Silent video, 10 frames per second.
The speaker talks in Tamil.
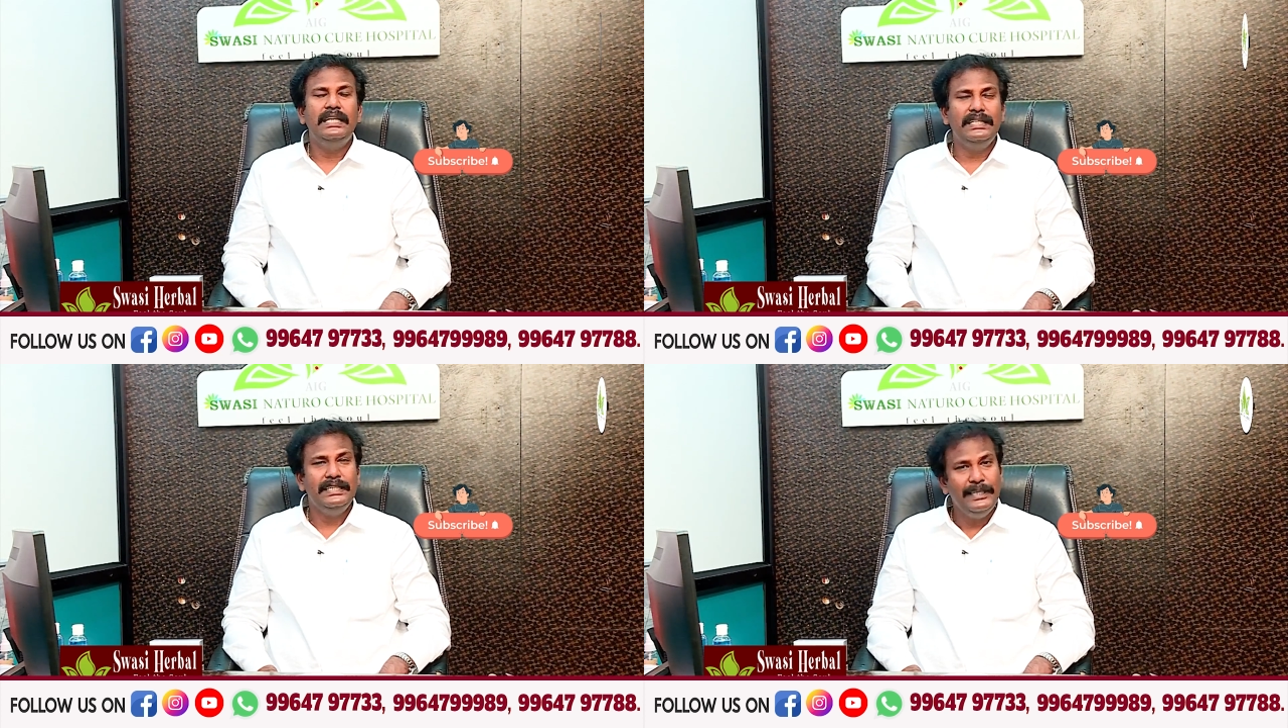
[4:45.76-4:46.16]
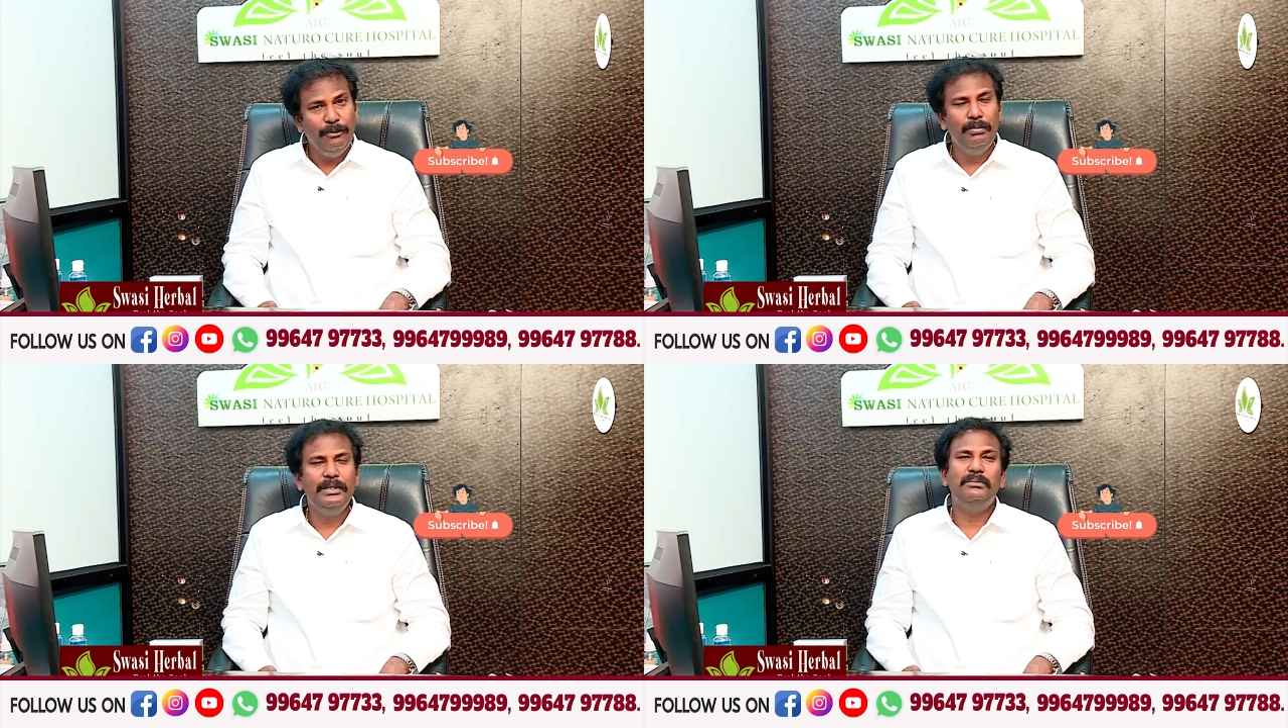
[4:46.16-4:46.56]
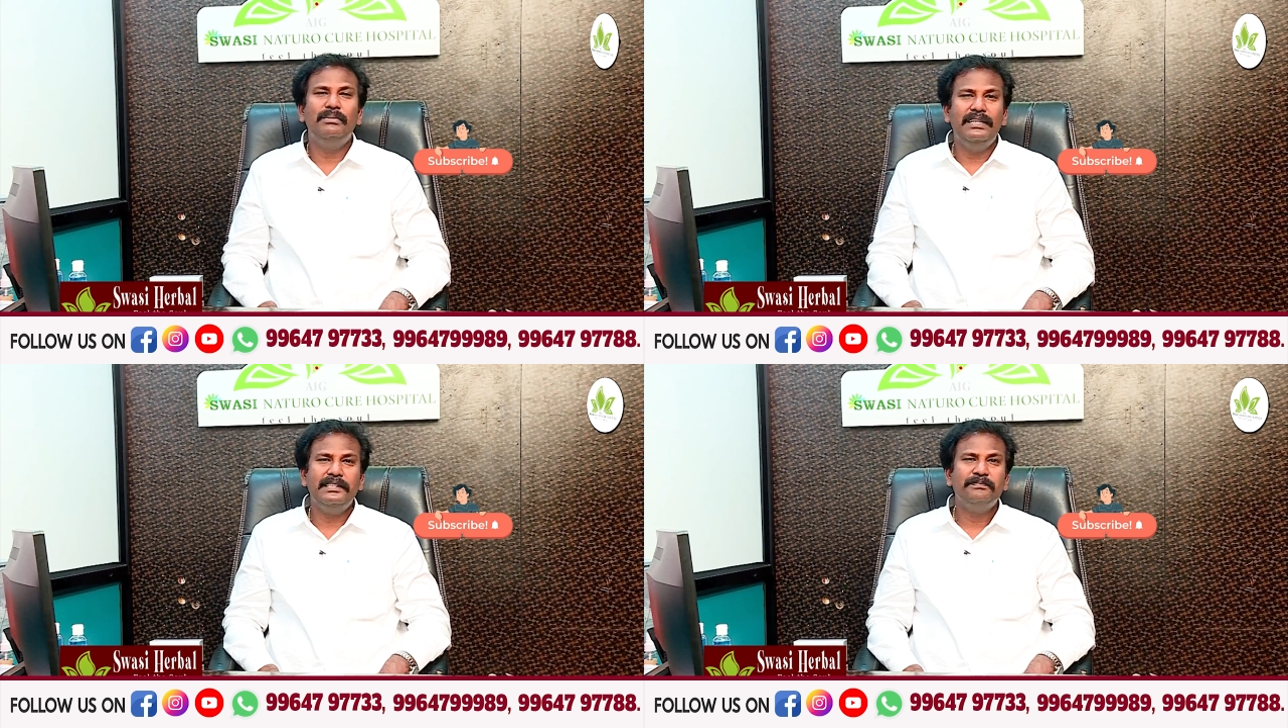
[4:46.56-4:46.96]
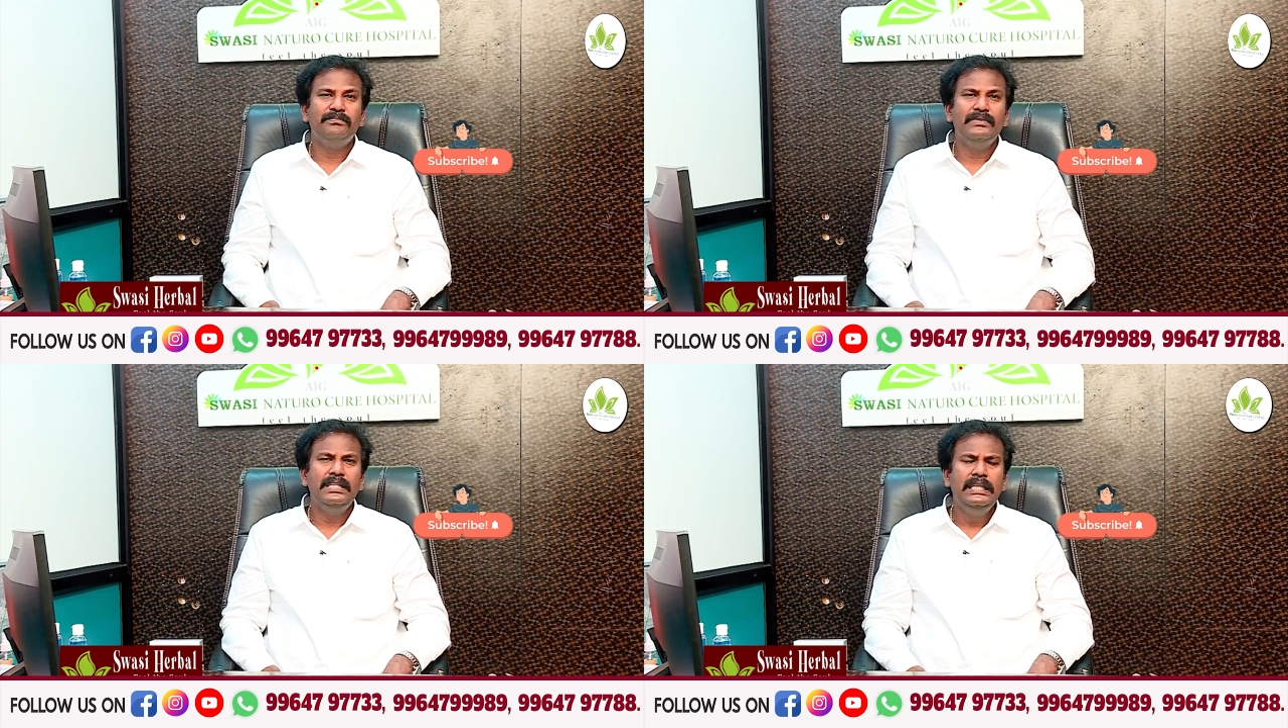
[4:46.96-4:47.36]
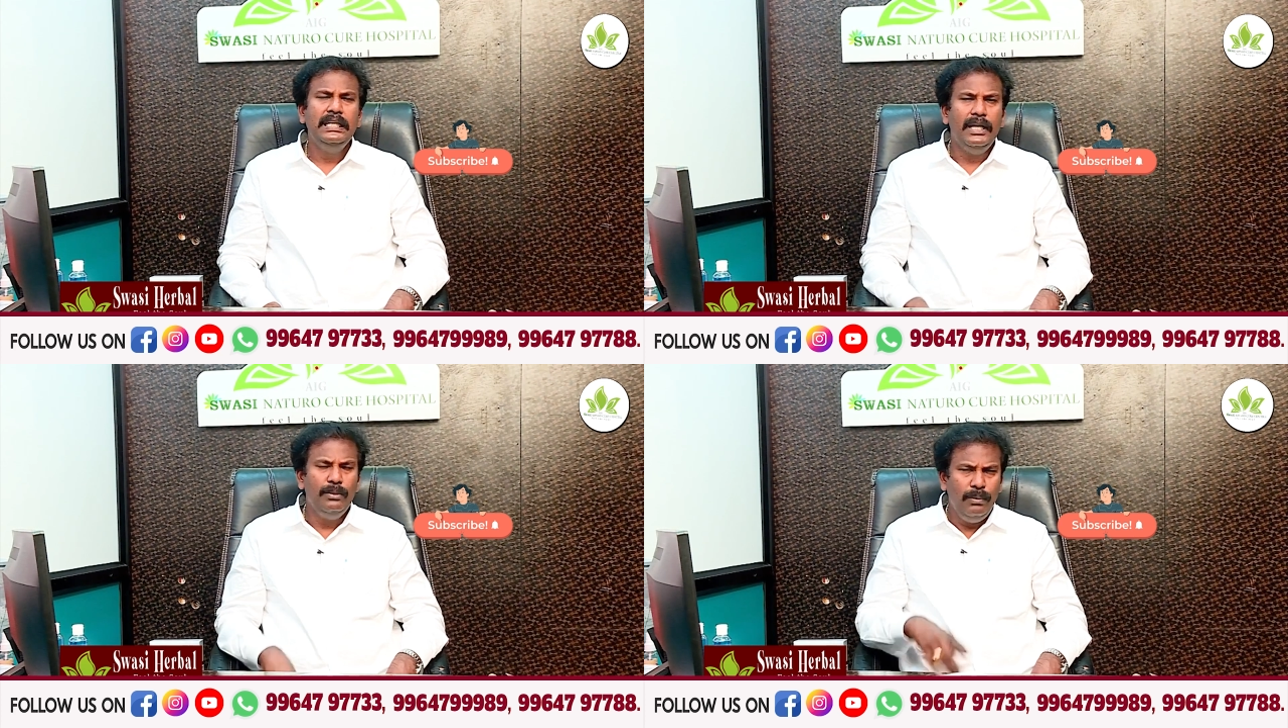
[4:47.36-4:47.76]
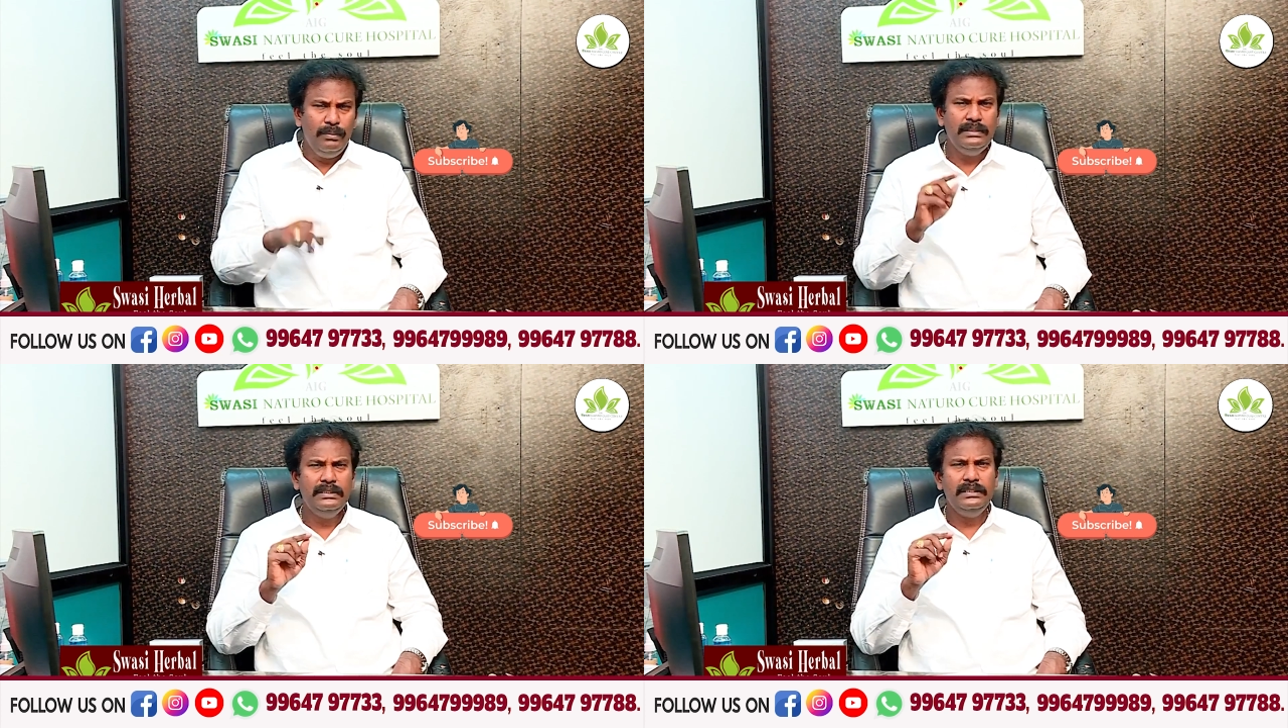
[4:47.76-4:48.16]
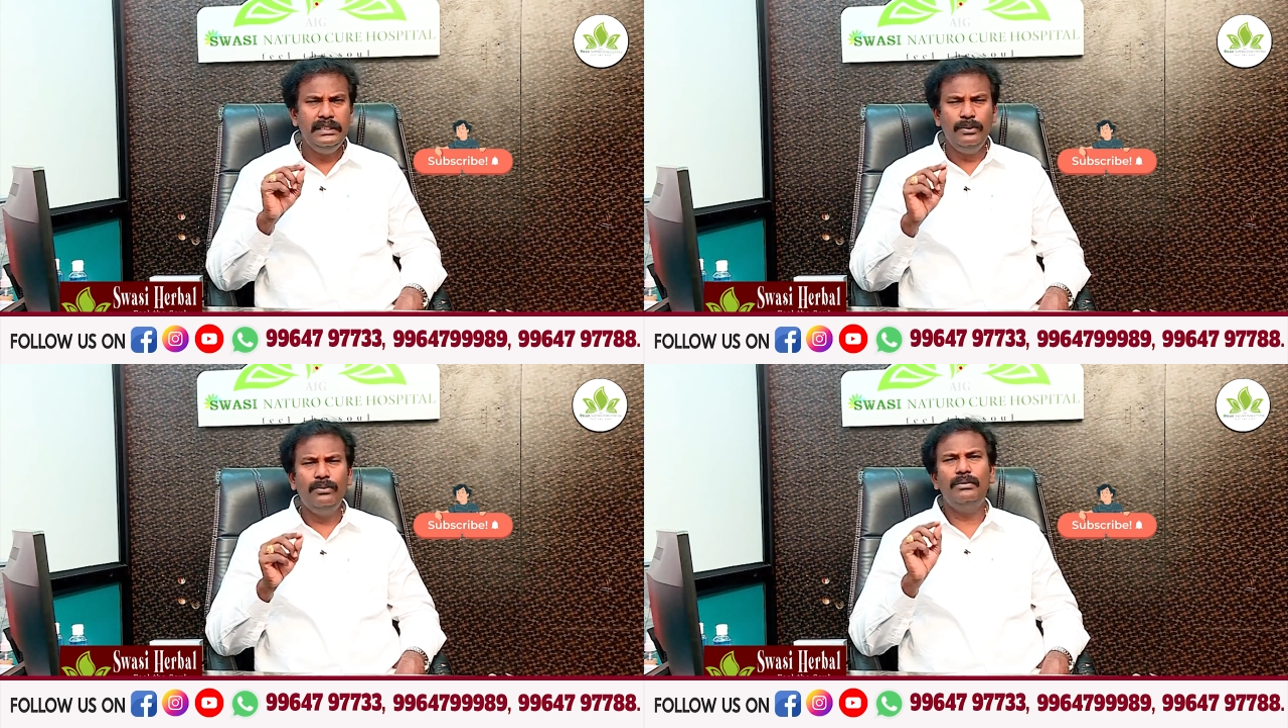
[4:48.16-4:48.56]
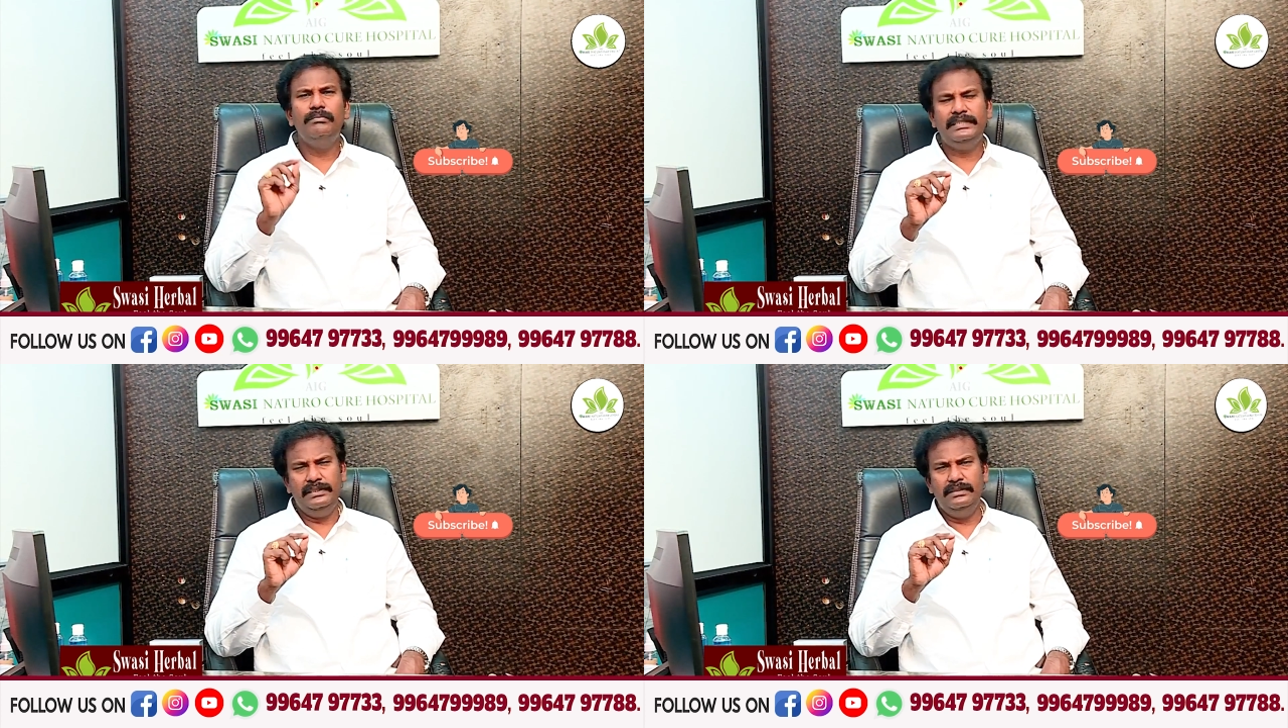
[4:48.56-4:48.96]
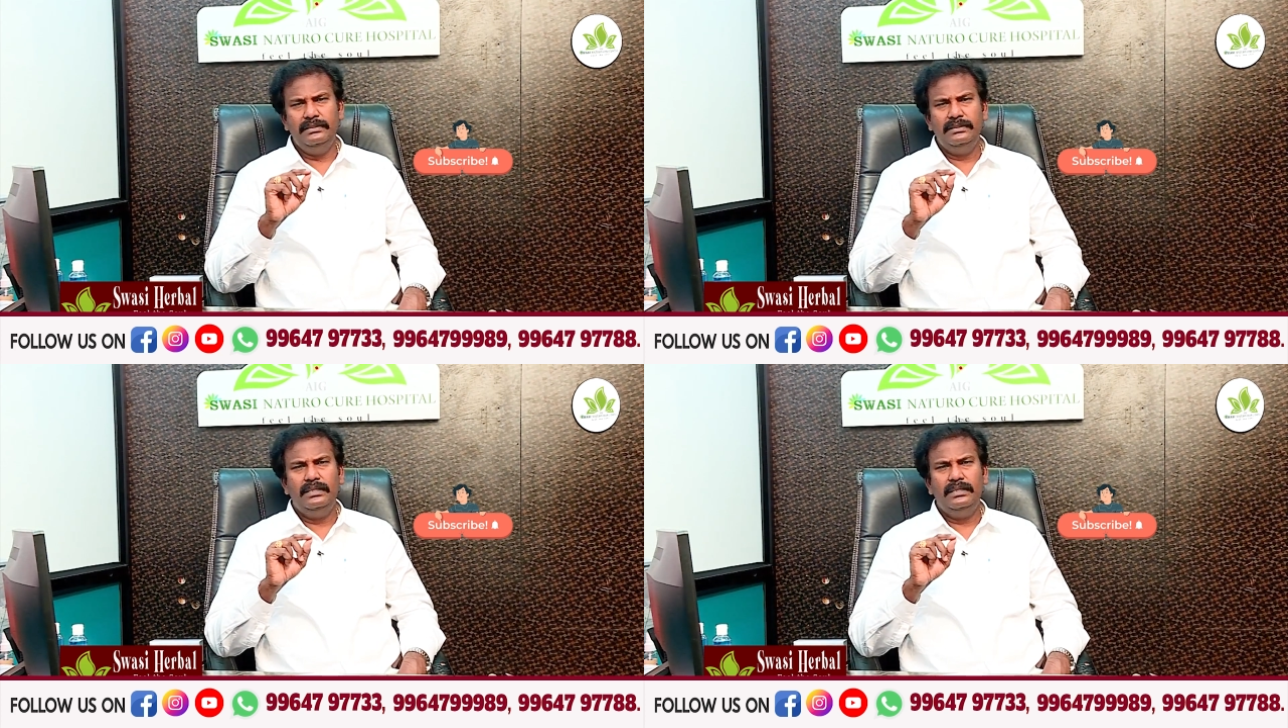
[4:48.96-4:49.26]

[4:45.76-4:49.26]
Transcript: நீங்கள் ஞாபகப்படுத்தி பாருங்கள் அதுபோல் வந்து ஏதோ ஒரு மெசேஜ்